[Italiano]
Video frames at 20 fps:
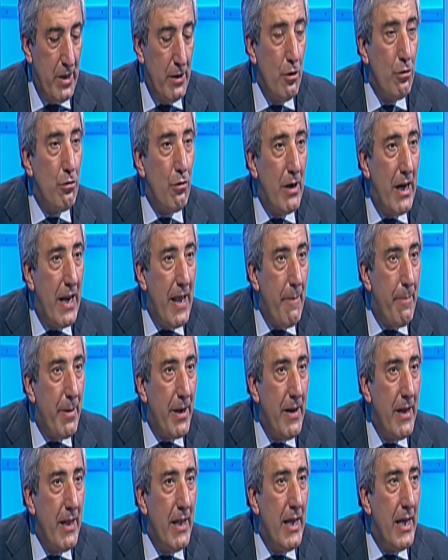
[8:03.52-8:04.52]
dottore
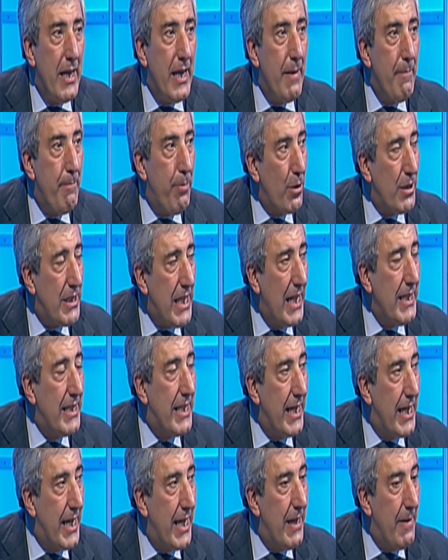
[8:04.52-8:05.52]
Lepre, è
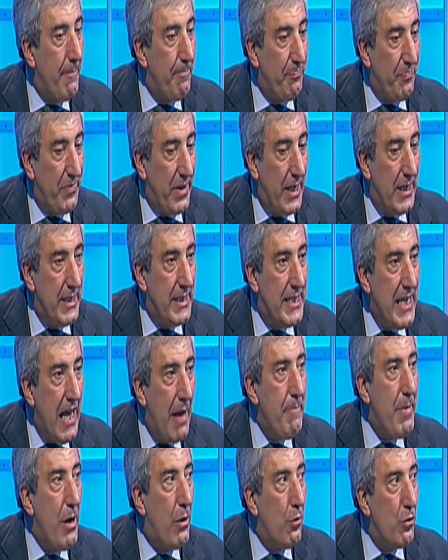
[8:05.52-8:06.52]
importante che si
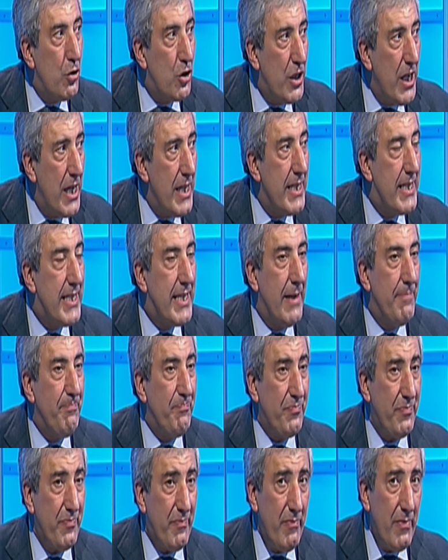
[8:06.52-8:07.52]
abbia
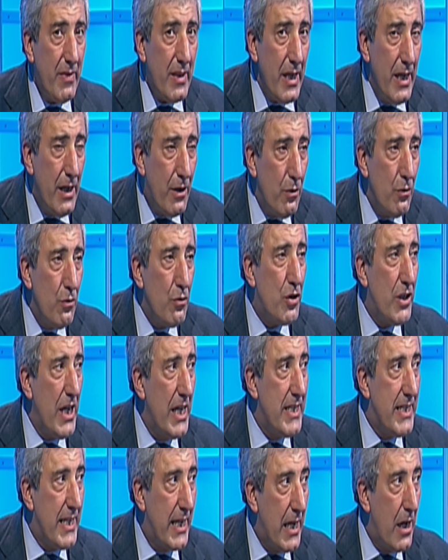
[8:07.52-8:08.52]
coscienza
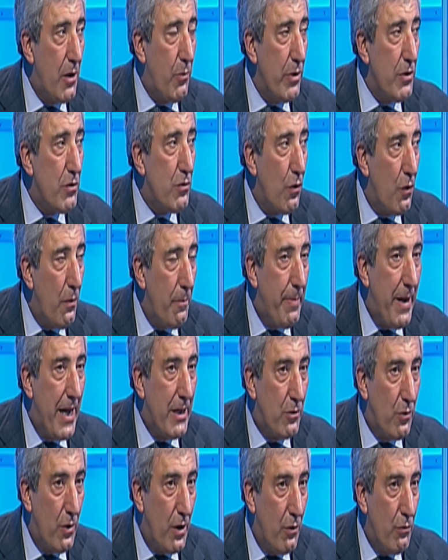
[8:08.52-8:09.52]
conoscenza che questo
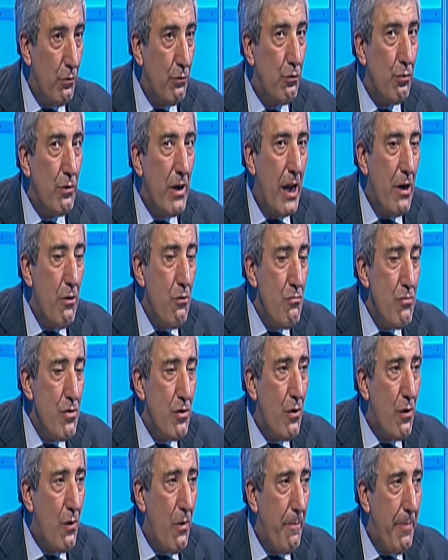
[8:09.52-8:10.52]
comparto della cultura è
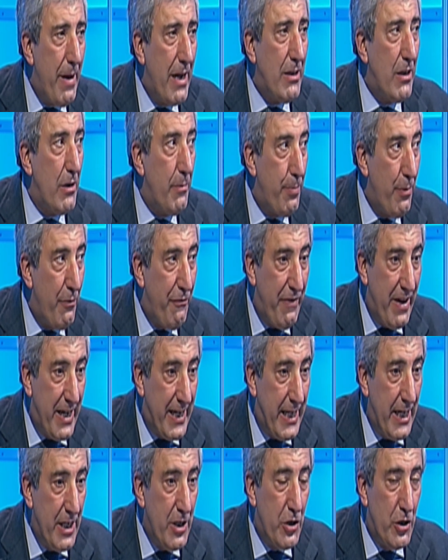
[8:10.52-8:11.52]
l'unico comparto che può far
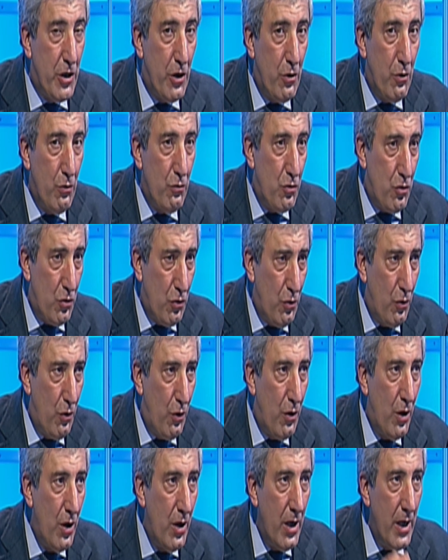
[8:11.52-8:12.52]
crescere non
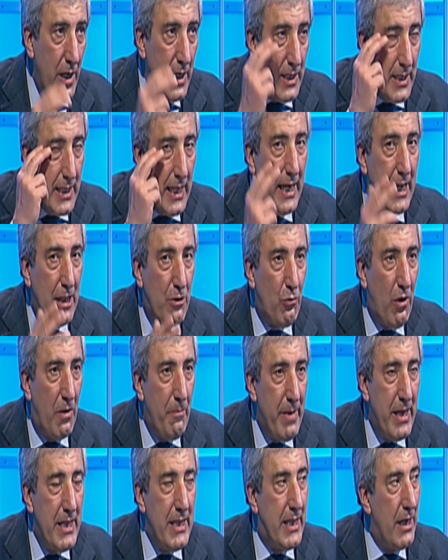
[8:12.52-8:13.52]
solo
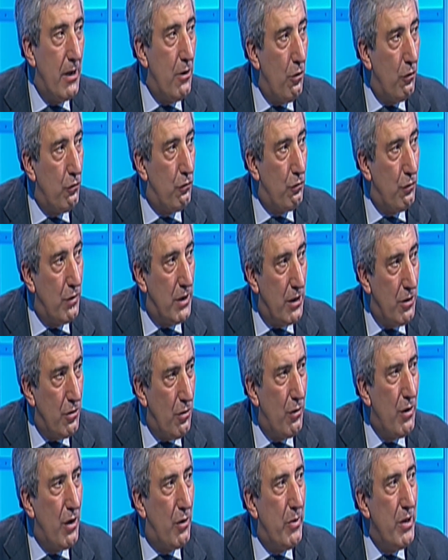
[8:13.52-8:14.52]
intellettualmente il nostro
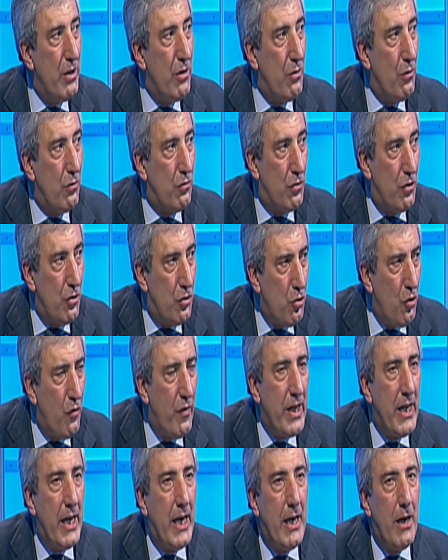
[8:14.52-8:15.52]
territorio e quindi i nostri
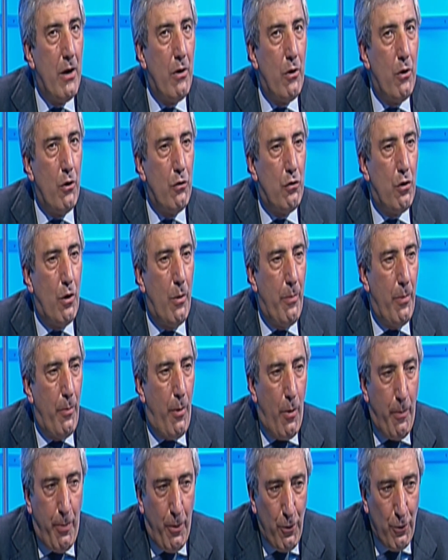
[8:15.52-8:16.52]
giovani, il nostro
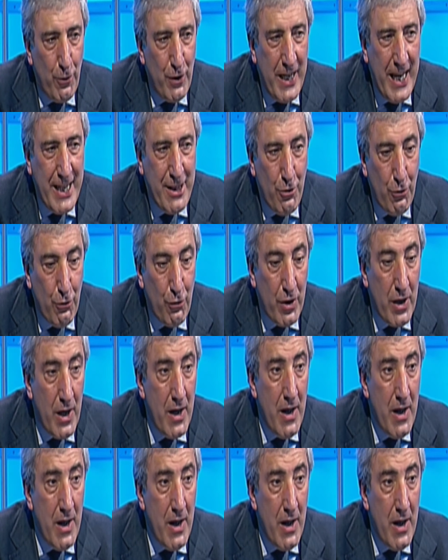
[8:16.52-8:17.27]
popolo di lettori,